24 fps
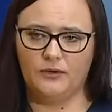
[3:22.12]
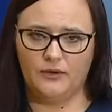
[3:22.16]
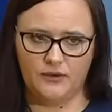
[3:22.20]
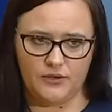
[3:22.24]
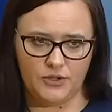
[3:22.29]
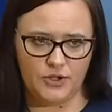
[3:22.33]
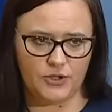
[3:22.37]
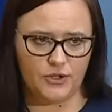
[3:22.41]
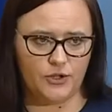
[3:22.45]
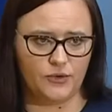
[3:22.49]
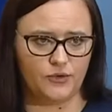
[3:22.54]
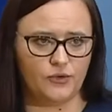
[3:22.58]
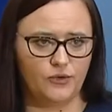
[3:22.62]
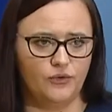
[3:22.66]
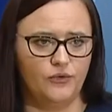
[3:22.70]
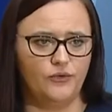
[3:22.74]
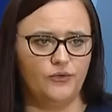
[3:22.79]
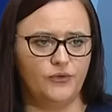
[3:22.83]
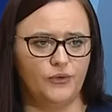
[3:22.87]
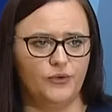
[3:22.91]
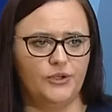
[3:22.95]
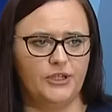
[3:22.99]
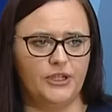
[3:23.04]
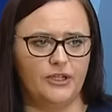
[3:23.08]

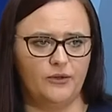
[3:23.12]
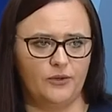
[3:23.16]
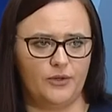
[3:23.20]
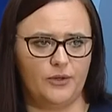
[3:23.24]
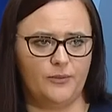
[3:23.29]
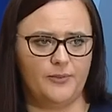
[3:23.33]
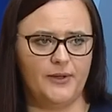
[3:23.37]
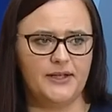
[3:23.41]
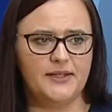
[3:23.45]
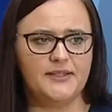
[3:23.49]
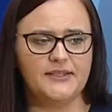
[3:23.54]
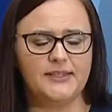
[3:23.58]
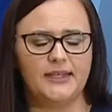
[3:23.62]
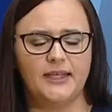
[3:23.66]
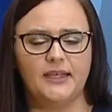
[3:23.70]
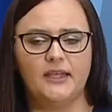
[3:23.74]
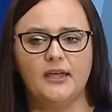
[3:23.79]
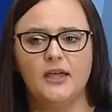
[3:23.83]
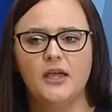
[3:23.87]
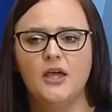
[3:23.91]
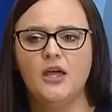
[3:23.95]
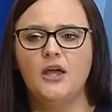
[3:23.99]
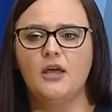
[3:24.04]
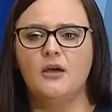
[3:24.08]
środków Unii Europejskiej
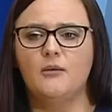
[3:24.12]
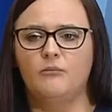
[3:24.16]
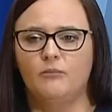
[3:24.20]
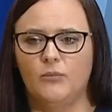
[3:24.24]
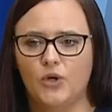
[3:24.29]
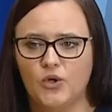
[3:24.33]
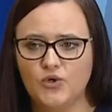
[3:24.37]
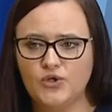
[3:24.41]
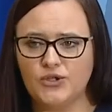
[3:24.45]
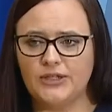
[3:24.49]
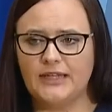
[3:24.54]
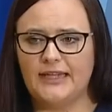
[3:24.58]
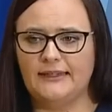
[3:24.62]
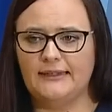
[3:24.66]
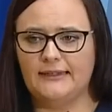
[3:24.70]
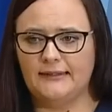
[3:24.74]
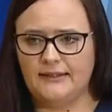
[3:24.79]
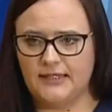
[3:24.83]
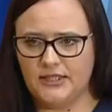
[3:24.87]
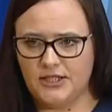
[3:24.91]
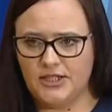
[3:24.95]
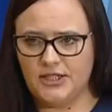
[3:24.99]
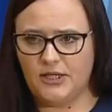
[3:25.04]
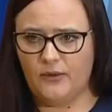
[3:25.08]
można na
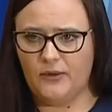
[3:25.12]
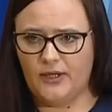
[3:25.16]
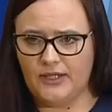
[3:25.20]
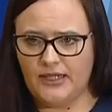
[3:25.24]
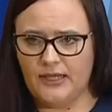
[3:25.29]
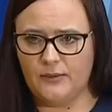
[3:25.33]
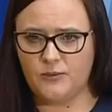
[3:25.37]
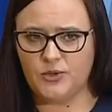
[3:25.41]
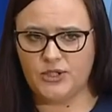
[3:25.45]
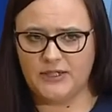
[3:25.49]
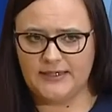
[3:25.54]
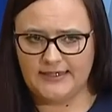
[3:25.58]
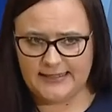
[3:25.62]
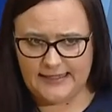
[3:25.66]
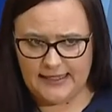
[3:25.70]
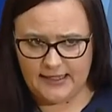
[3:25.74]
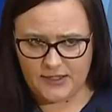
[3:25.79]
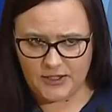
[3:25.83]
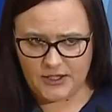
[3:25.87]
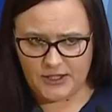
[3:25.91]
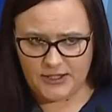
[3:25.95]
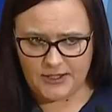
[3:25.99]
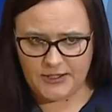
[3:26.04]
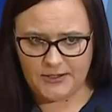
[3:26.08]
te działania
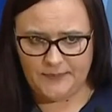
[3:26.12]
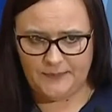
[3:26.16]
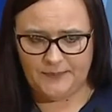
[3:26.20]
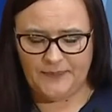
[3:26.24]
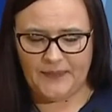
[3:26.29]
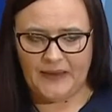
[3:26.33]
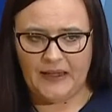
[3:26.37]
przeznaczać.